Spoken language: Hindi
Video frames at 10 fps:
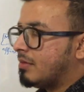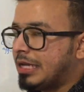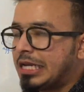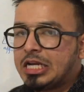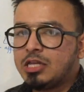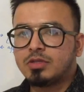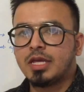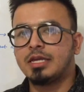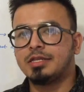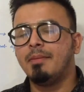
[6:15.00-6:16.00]
इंक्रीज होता
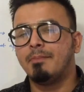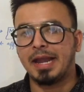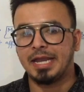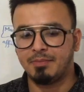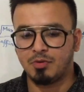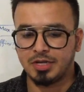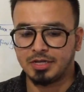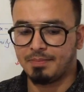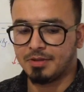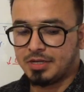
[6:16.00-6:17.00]
है किसका बाइंडिंग प्रोटीन
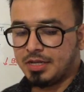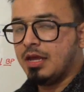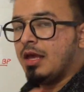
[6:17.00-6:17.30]
कैपेसिटी